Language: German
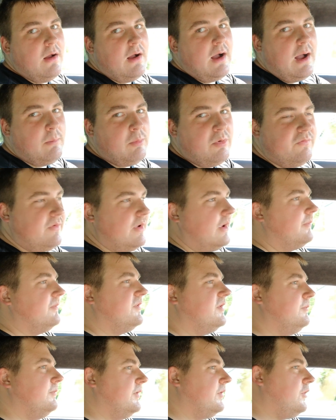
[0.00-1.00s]
Aber wir haben es
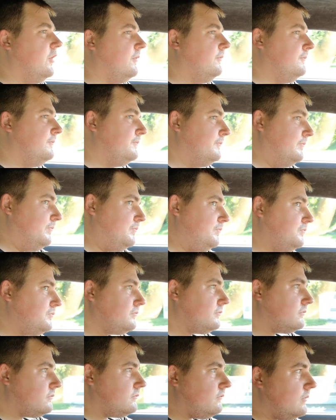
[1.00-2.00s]

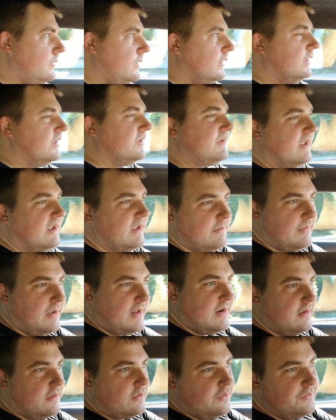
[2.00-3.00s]
hinbekommen. Ich denke
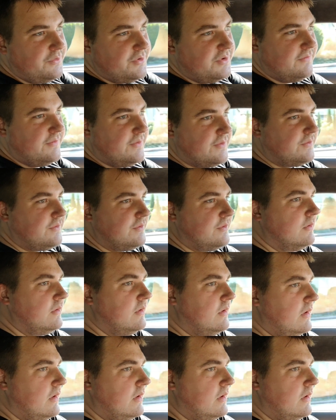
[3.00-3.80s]
mal, Kunde wird